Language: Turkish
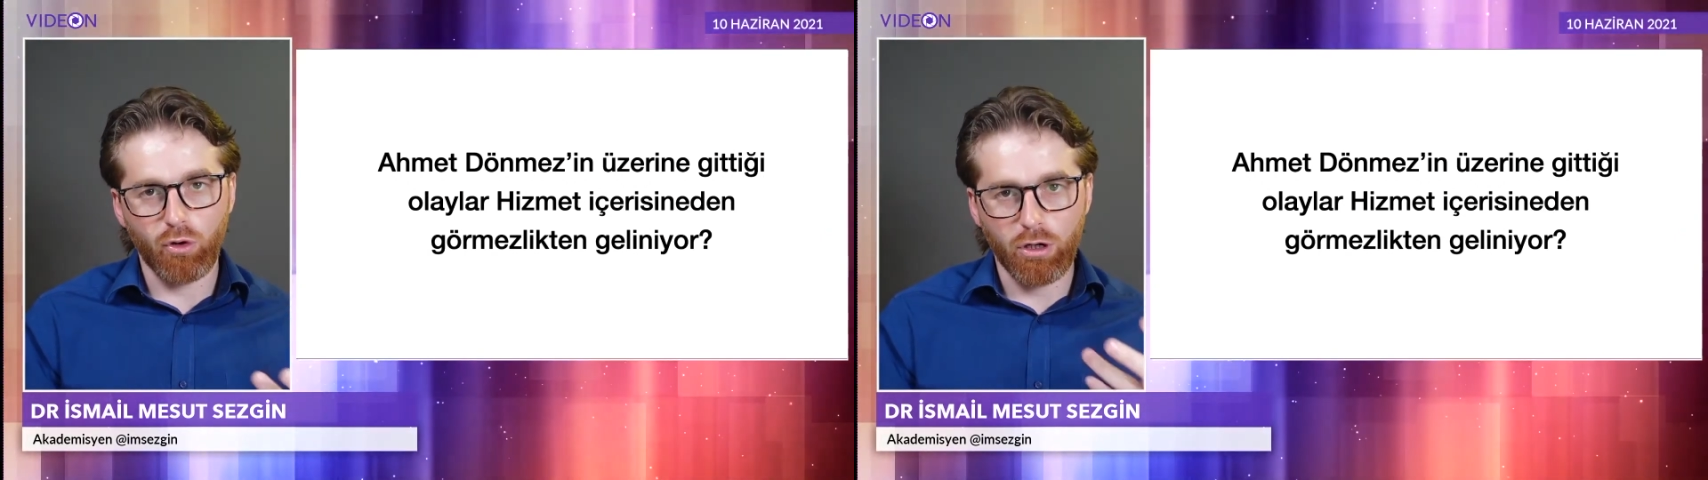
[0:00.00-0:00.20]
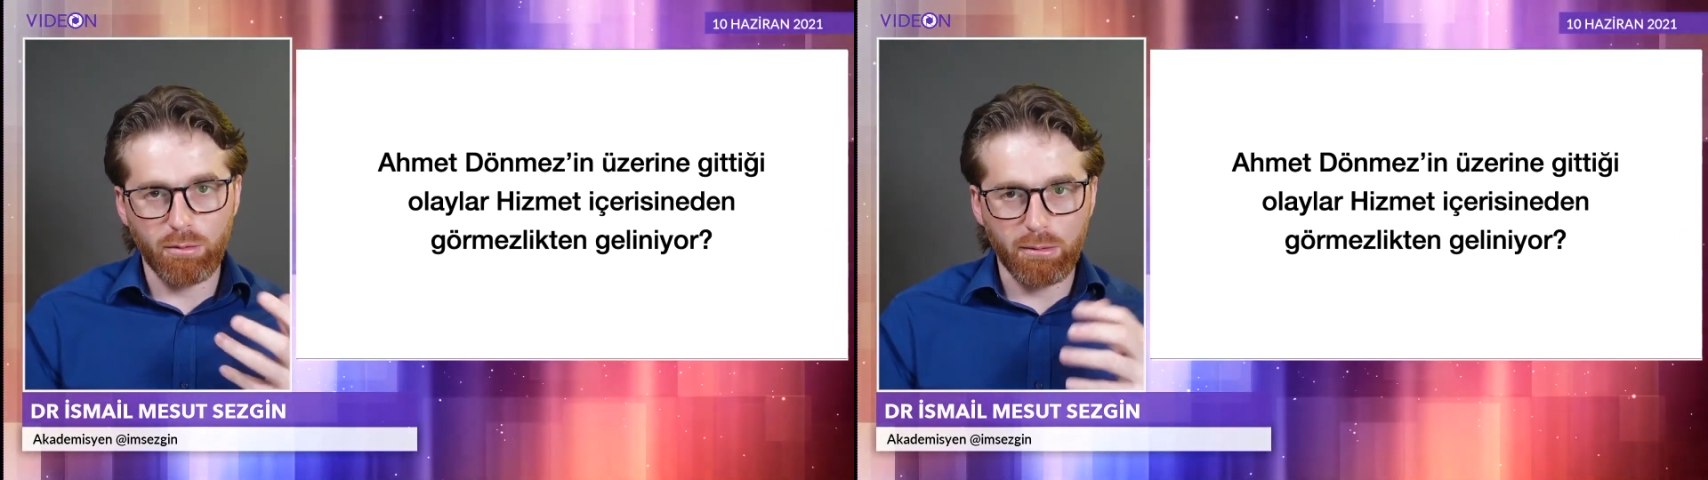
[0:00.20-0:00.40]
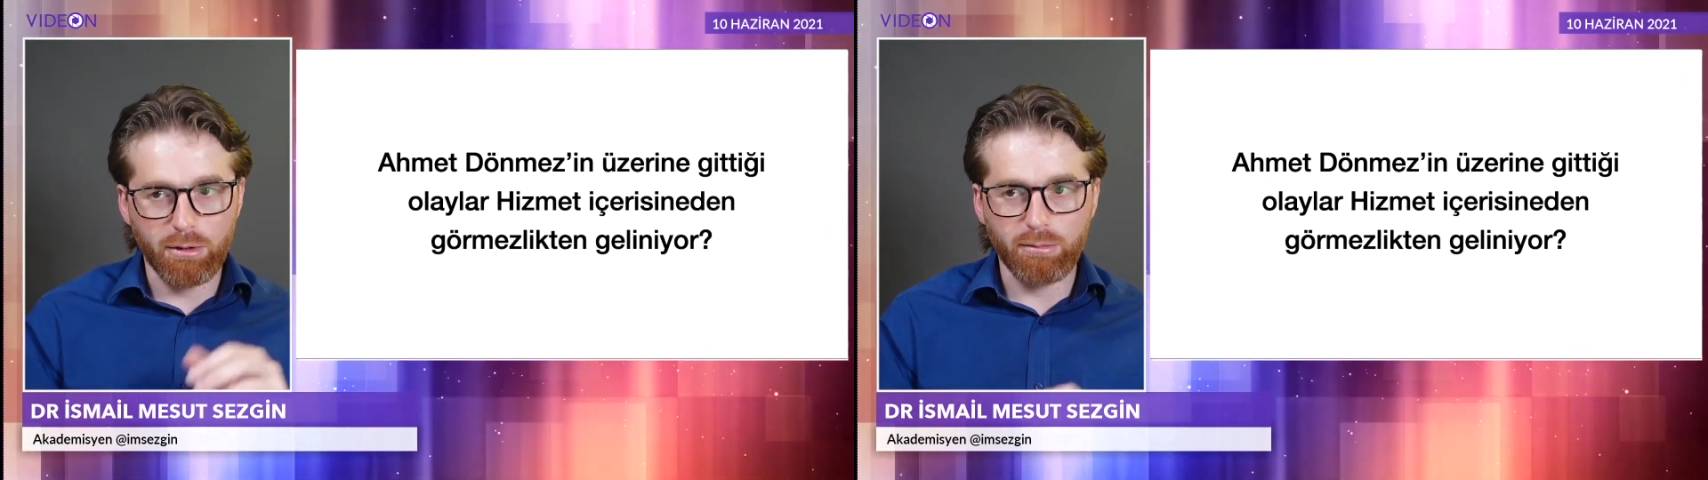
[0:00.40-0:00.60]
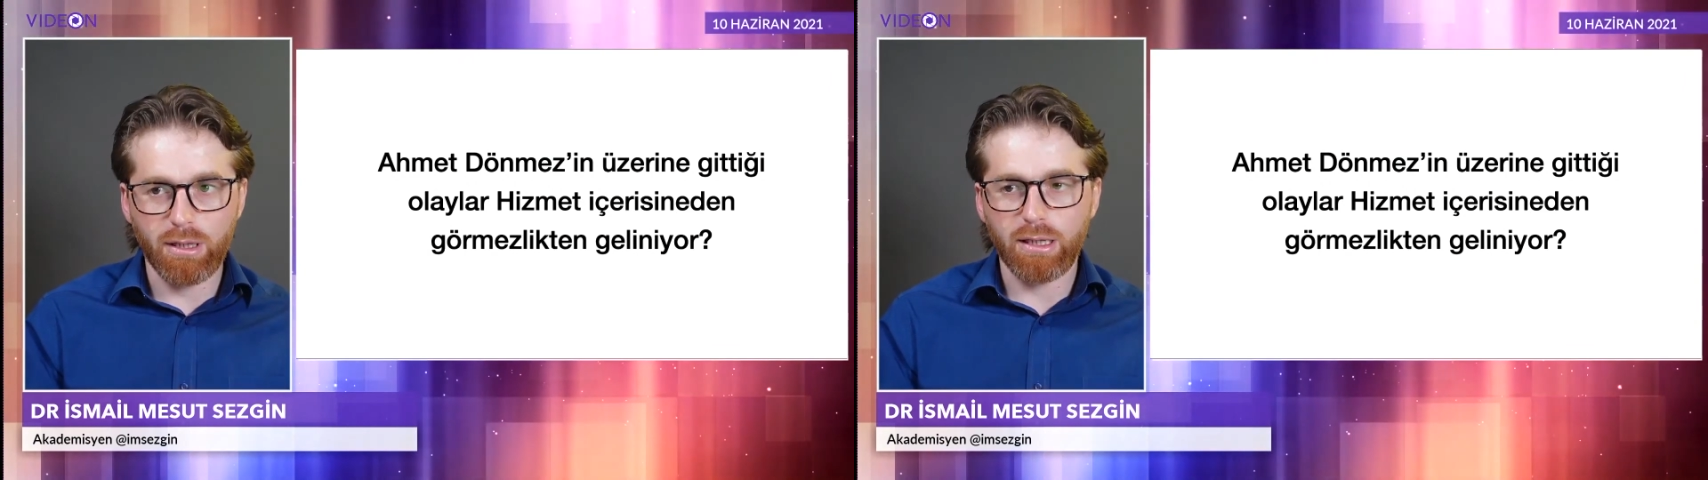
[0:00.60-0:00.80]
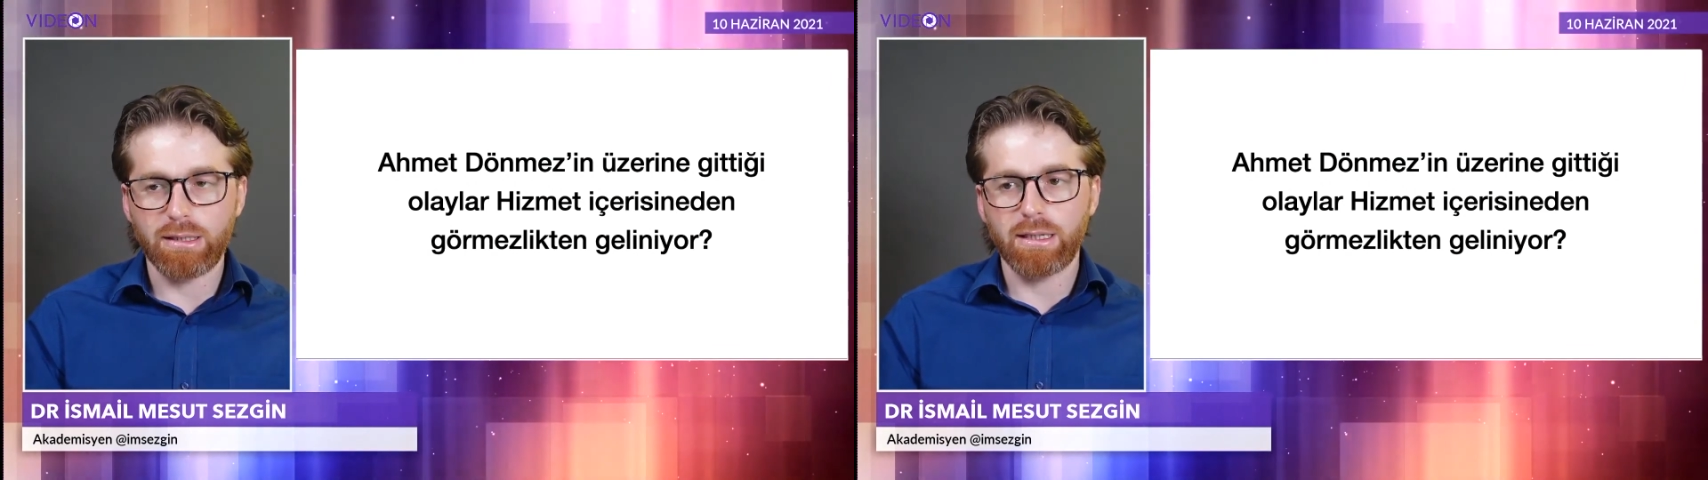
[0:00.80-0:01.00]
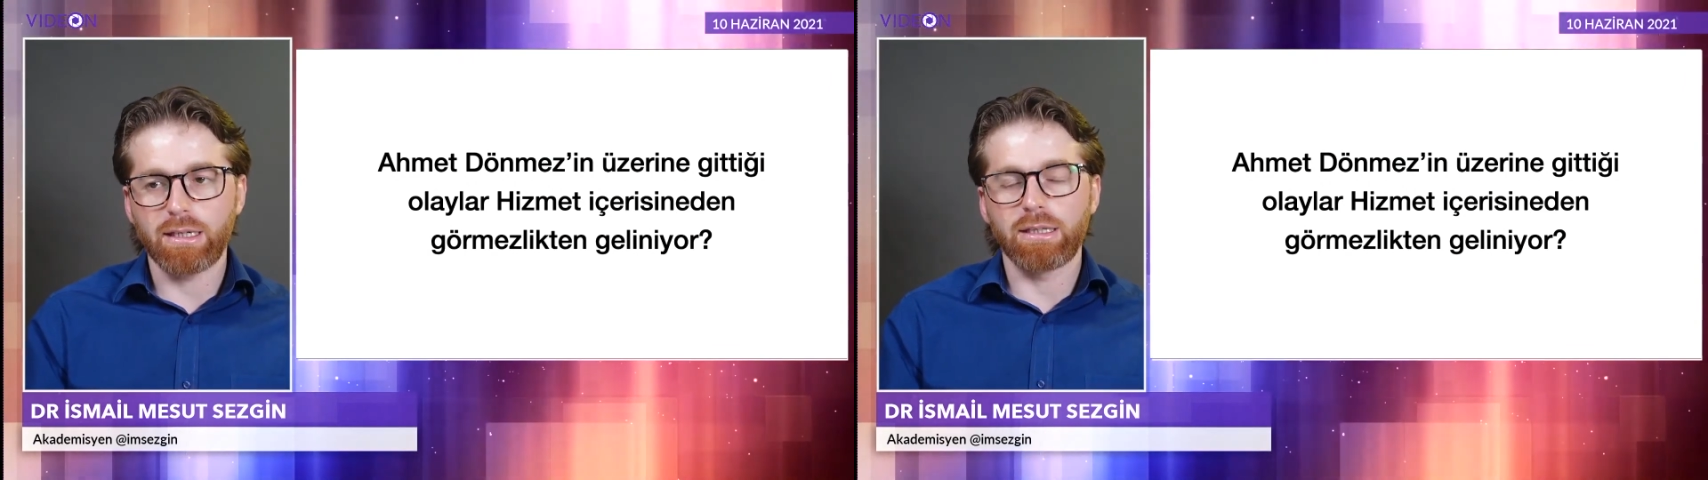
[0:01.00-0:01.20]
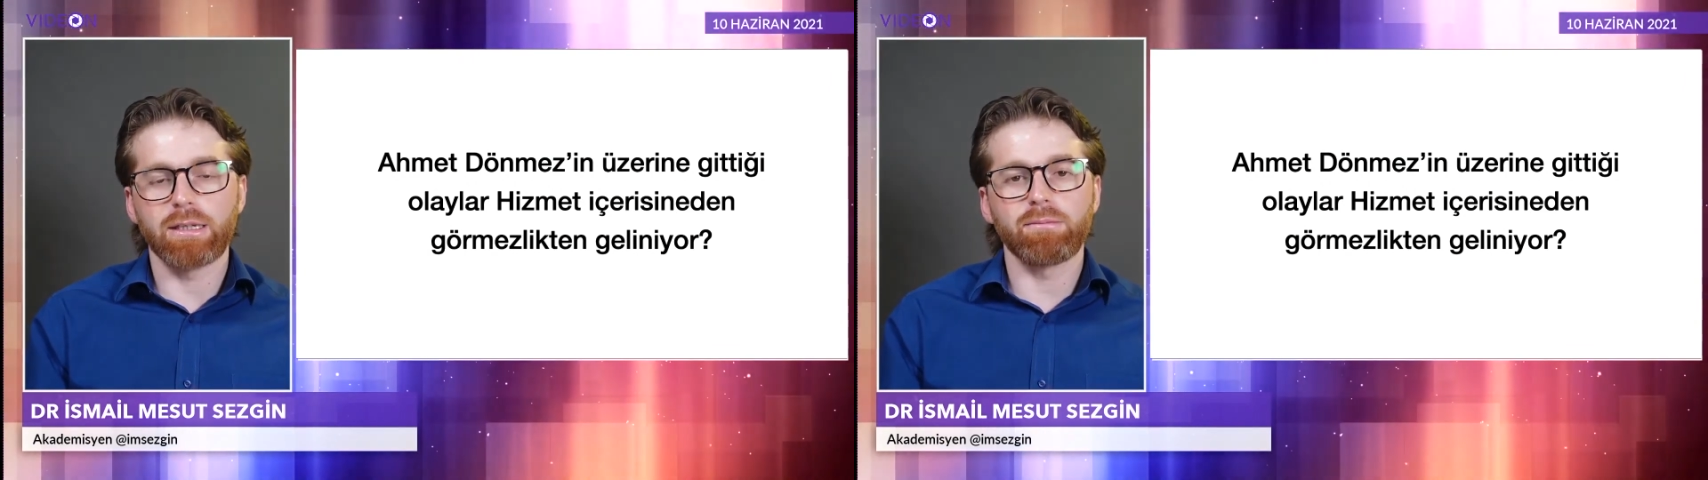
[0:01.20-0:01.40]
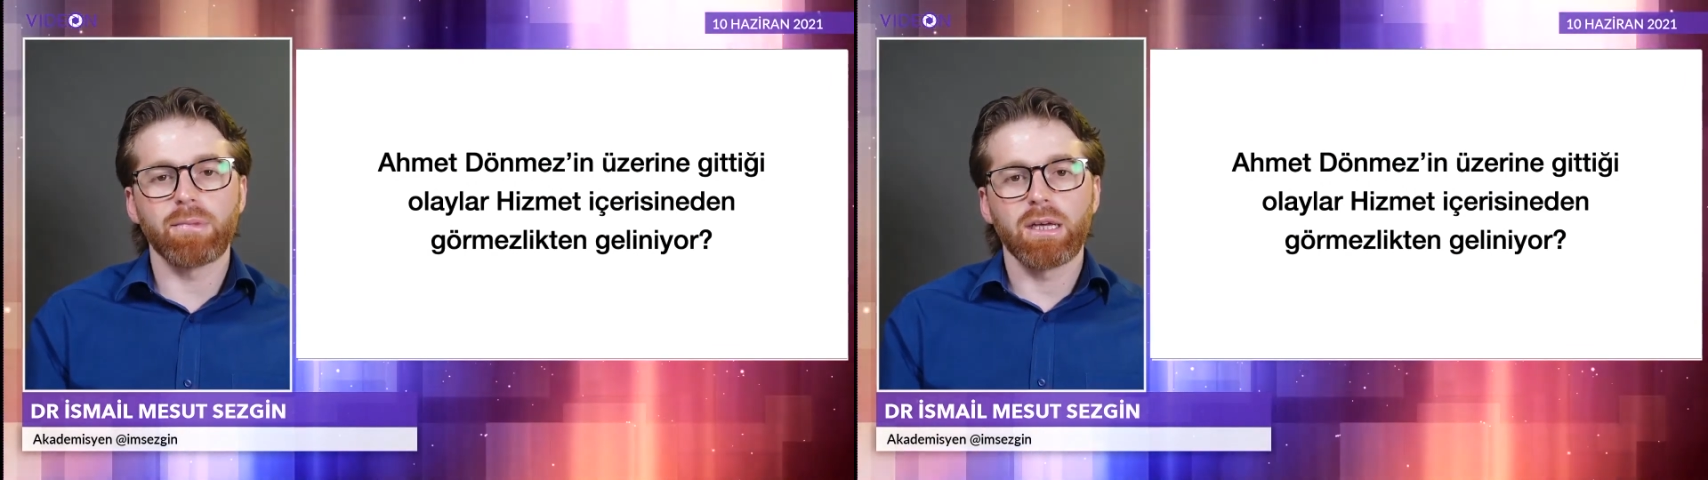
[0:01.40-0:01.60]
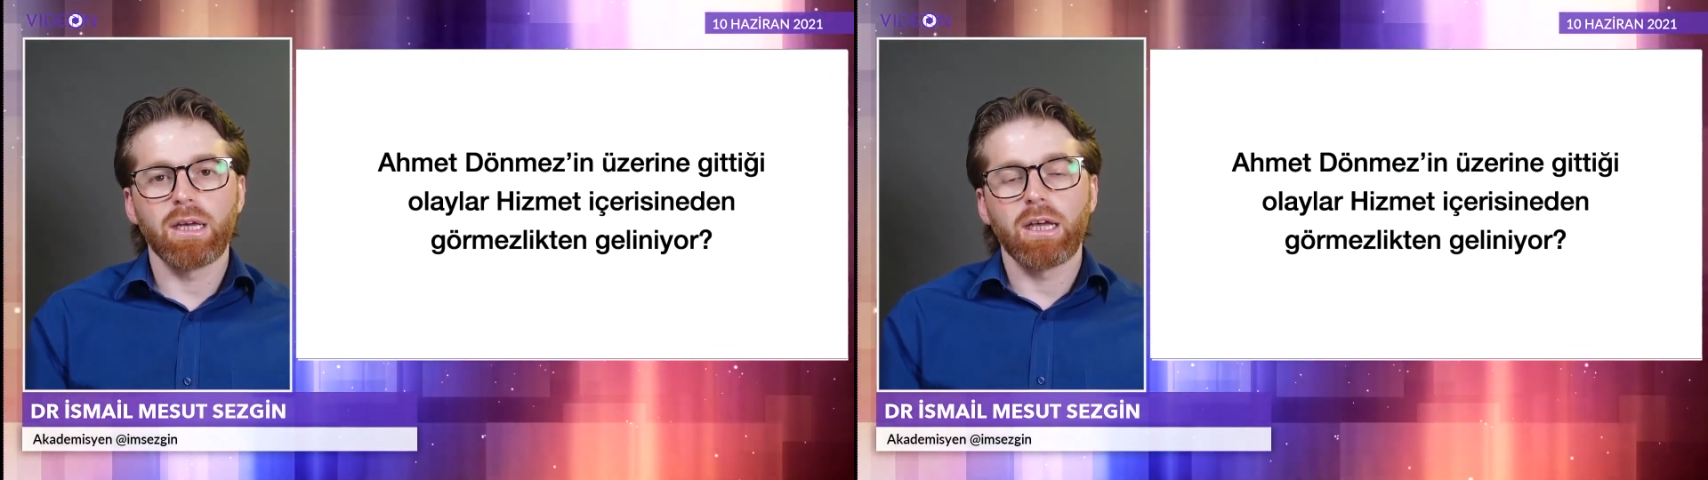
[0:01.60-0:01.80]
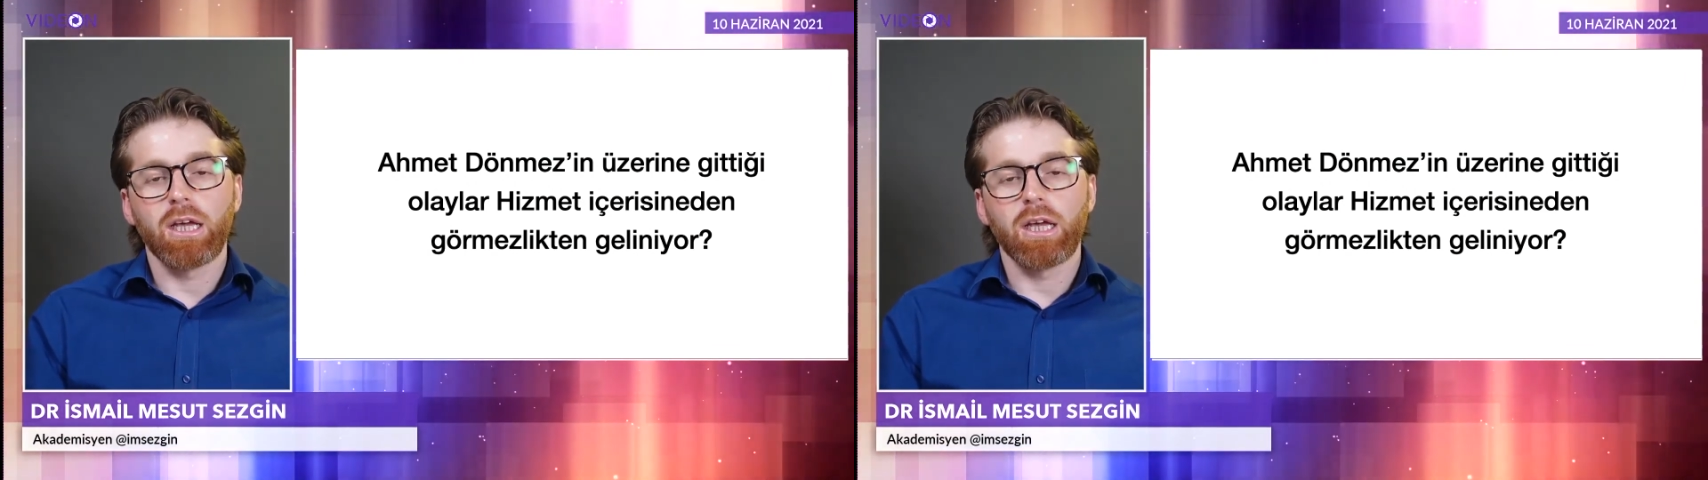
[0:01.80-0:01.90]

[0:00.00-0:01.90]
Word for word: program yaptığımda da izah ederim.